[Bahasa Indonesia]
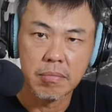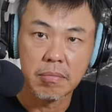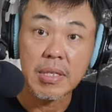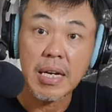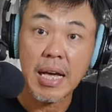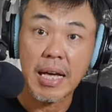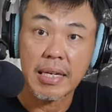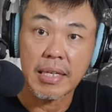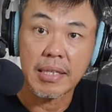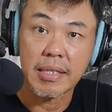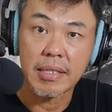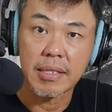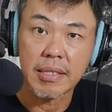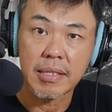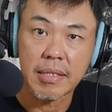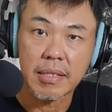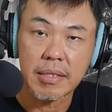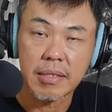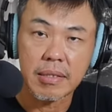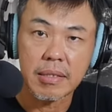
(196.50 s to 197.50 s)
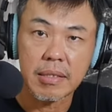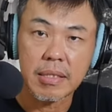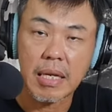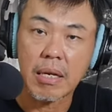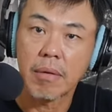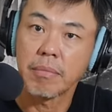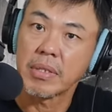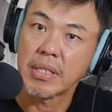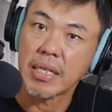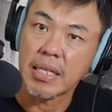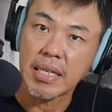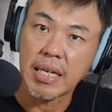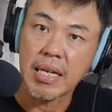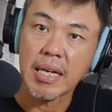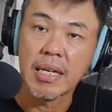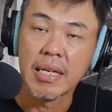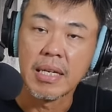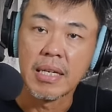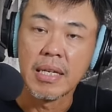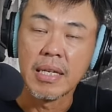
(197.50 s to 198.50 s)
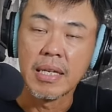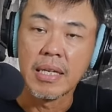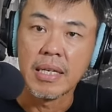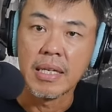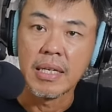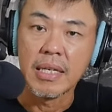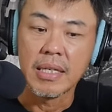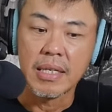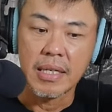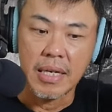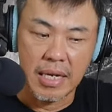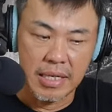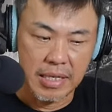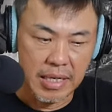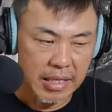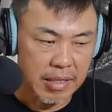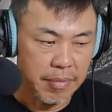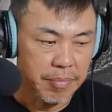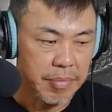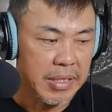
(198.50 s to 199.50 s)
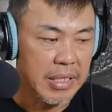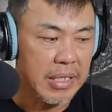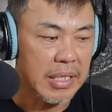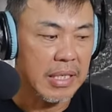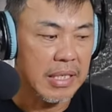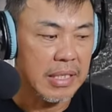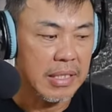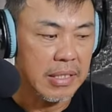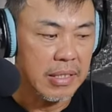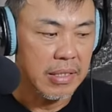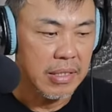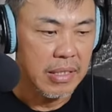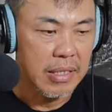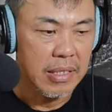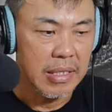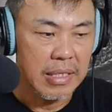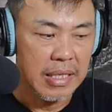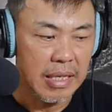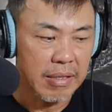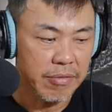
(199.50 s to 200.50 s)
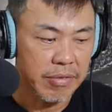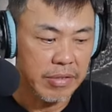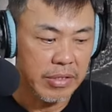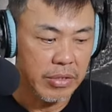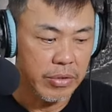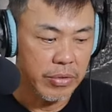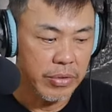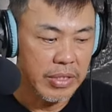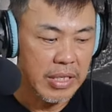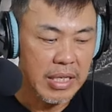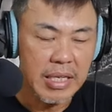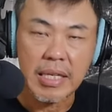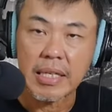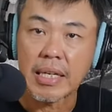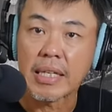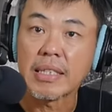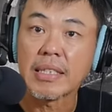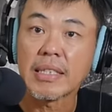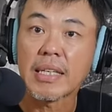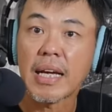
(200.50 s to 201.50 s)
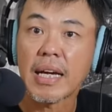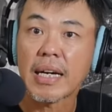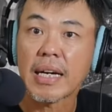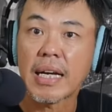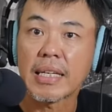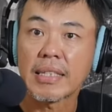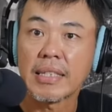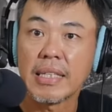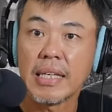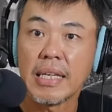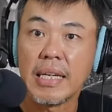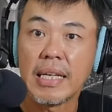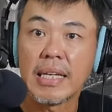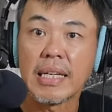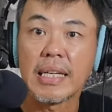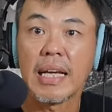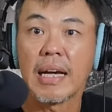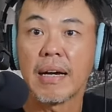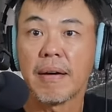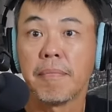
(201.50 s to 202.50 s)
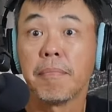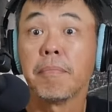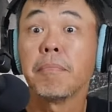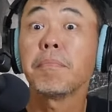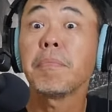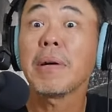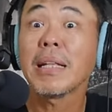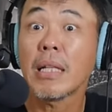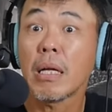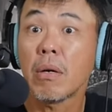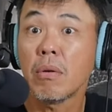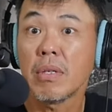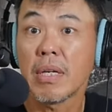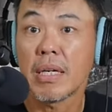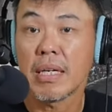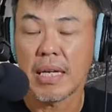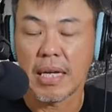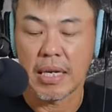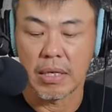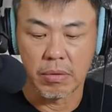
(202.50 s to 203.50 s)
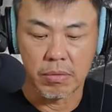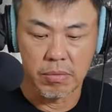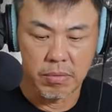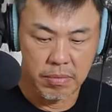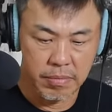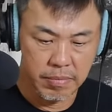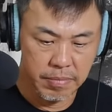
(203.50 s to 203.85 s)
menarik kalau misalnya anda kepingin lihat videonya ya nanti saya kasih link ya 4 tahun yang lalu